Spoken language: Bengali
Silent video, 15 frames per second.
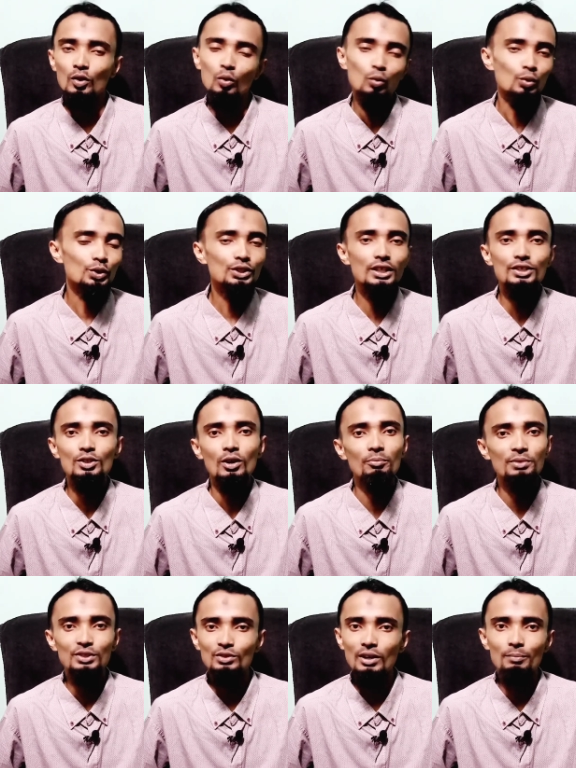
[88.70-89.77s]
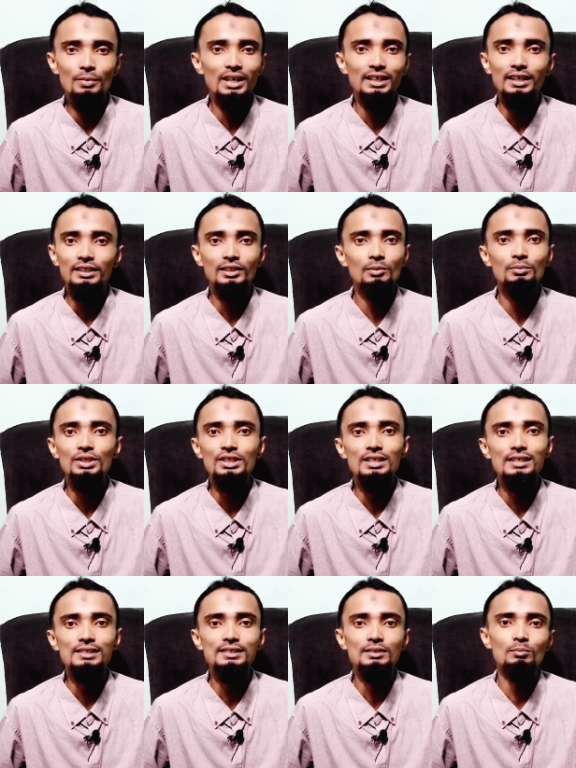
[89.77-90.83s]
উনি তার সব কিছু আপনাকে একদম
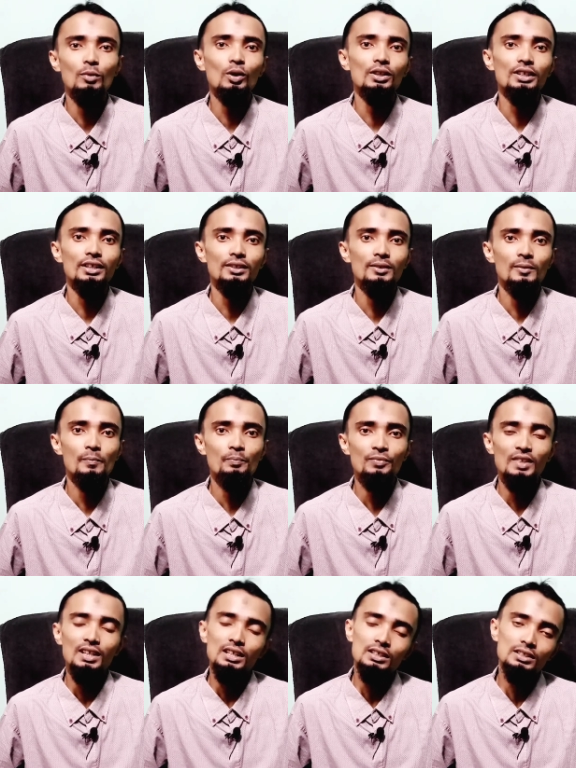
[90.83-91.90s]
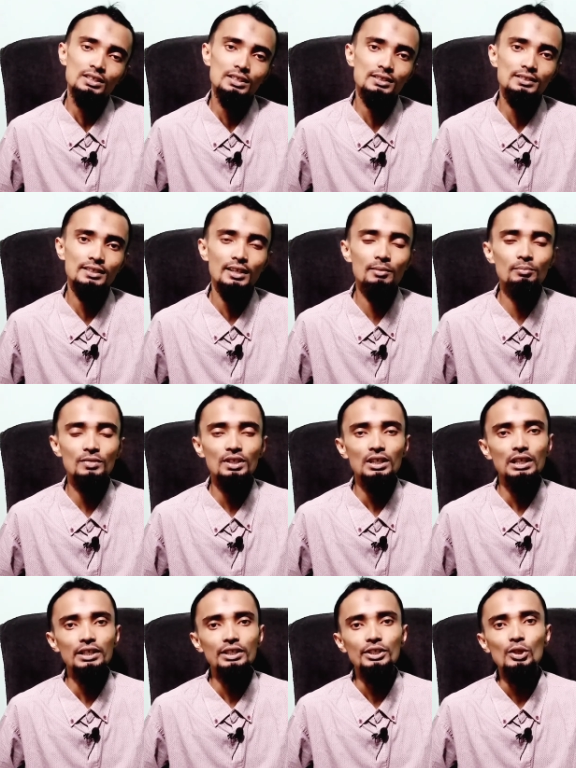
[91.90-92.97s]
ডিটেলস বলেনি ঠিক সেম
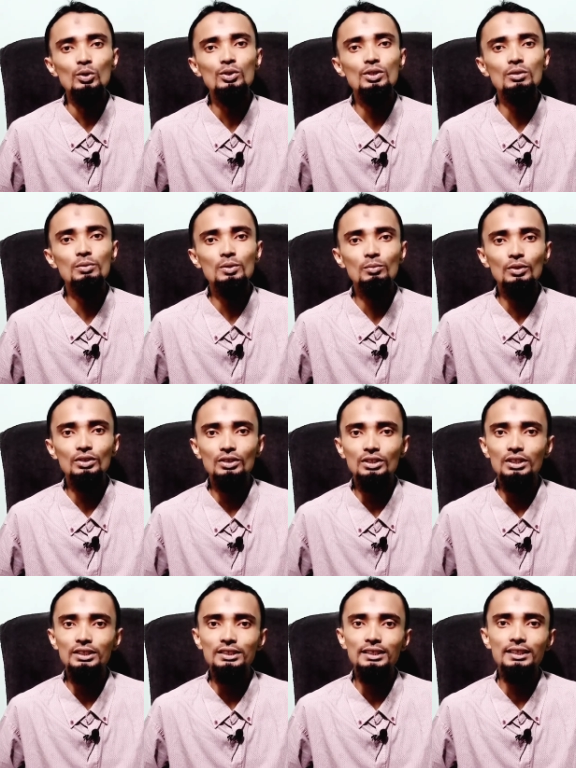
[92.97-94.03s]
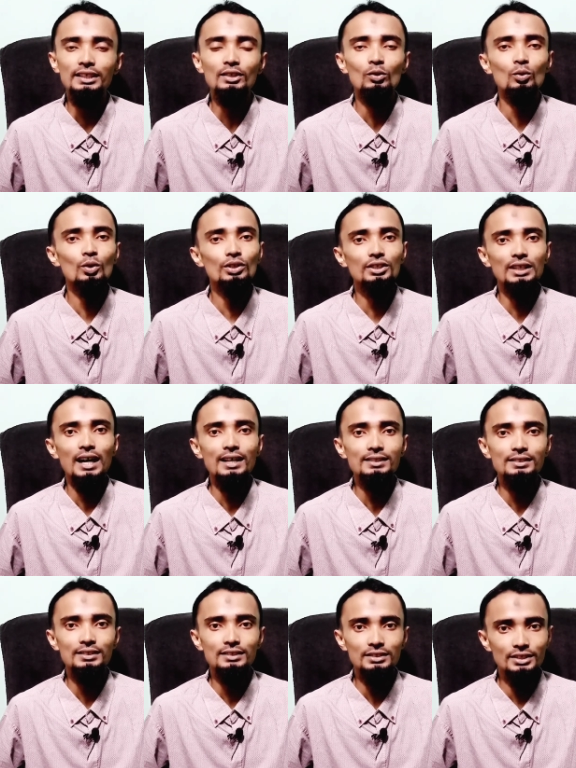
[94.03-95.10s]
ইউটিউবের মধ্যে থেকে কোনো কাজ
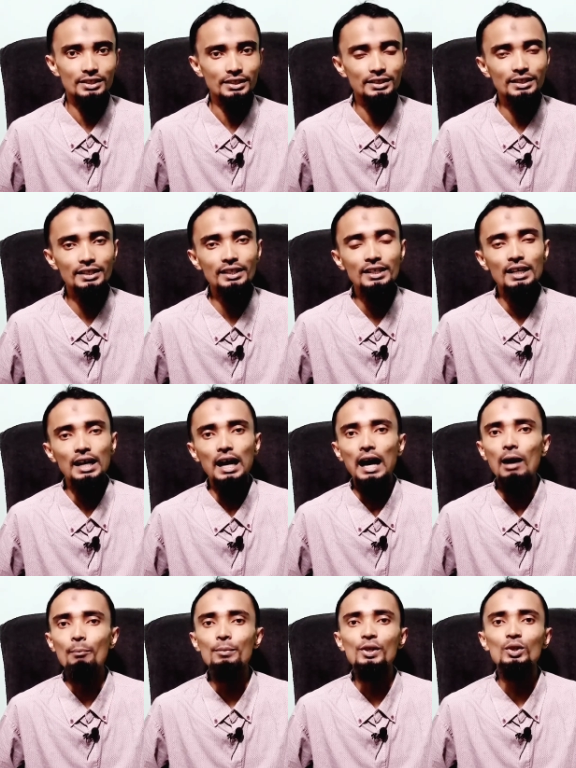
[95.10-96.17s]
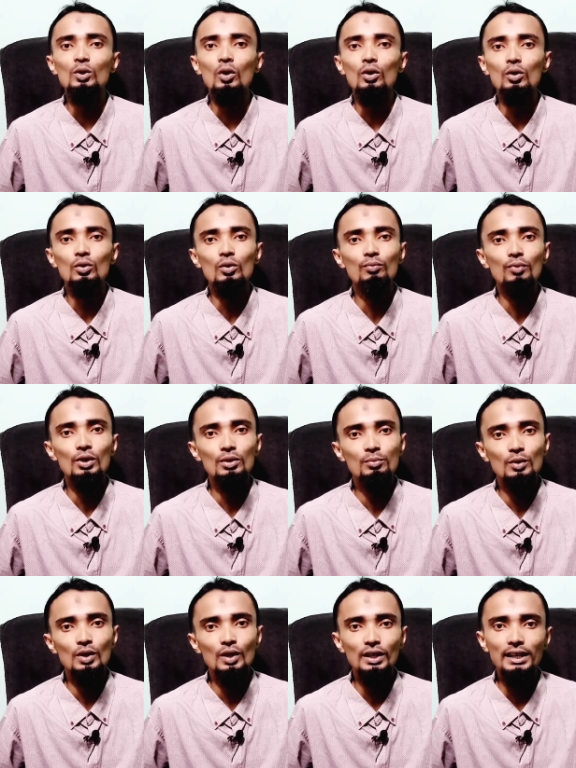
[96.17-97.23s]
শিখে আপনি কখনো
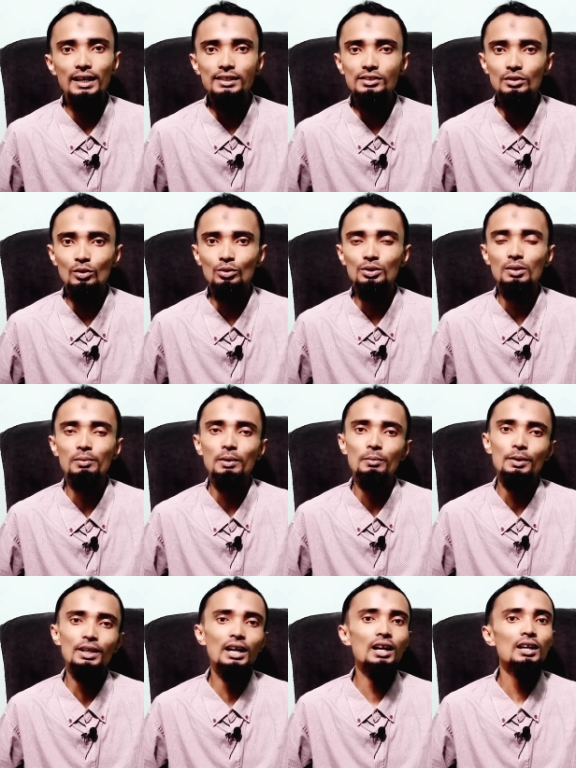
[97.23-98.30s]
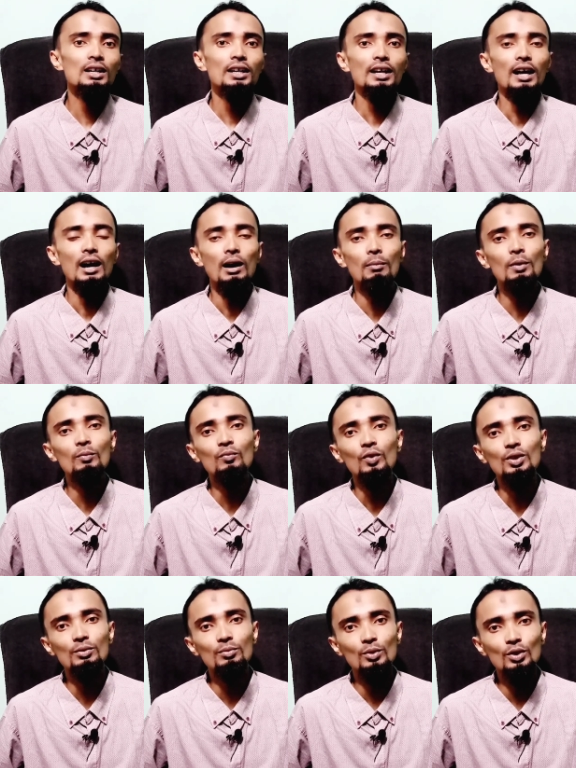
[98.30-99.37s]
পরিপূর্ণ কাজ করতে পারবেন না এবং
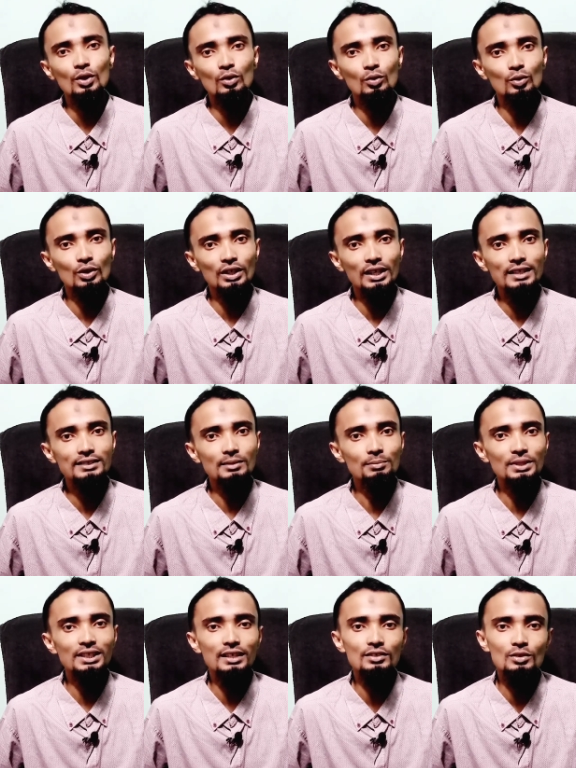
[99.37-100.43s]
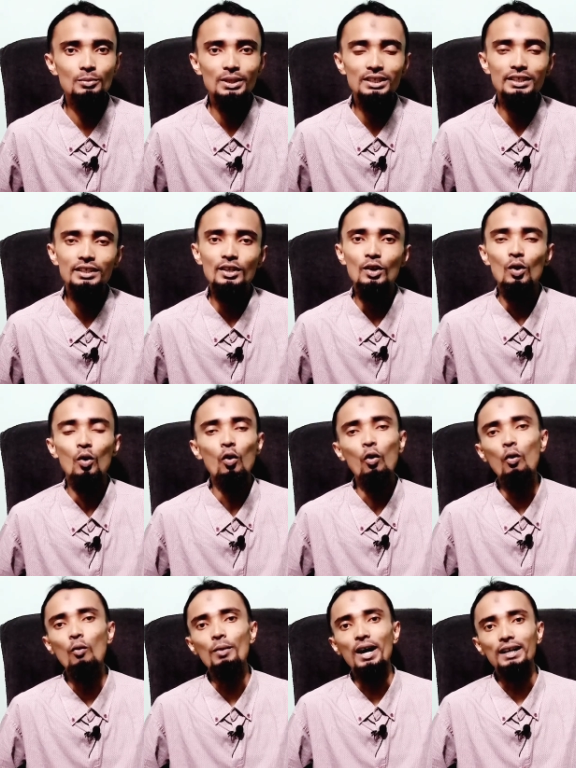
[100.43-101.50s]
পরিপূর্ণ কোনো কাজ আপনি কাস্টমারকে
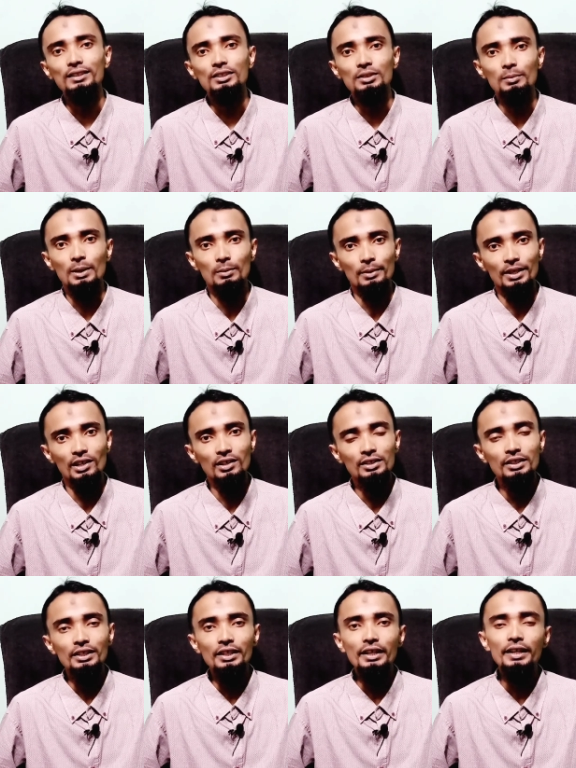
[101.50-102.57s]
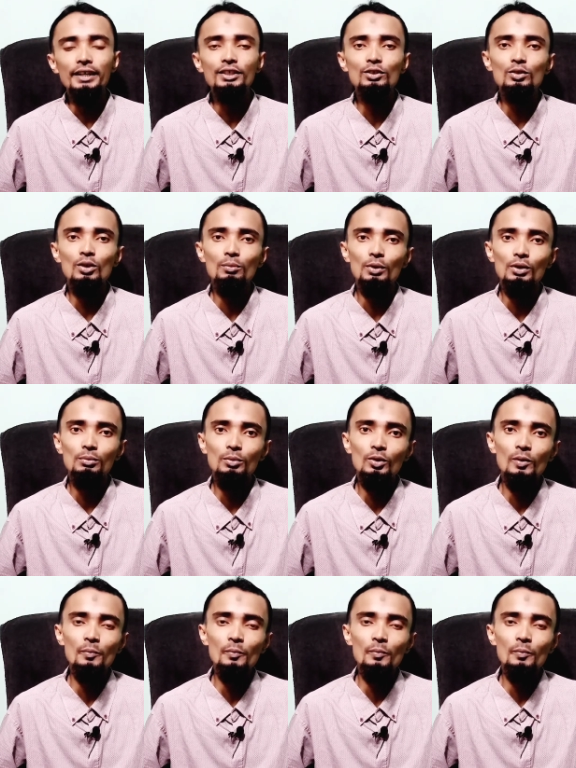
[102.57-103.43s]
উপহার দিতে পারবেন না এই জন্য বলবো